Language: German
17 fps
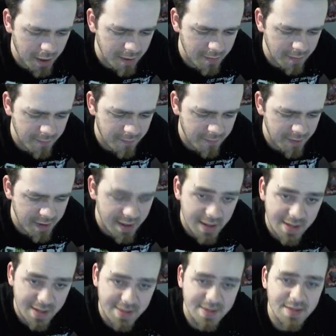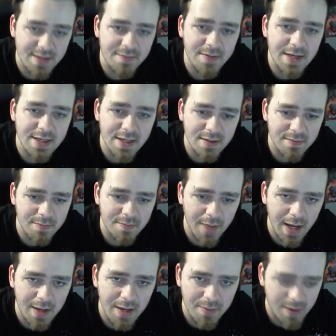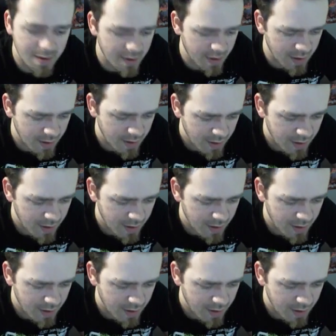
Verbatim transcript: im Flieger. Es sind, wie gesagt, meiner Meinung nach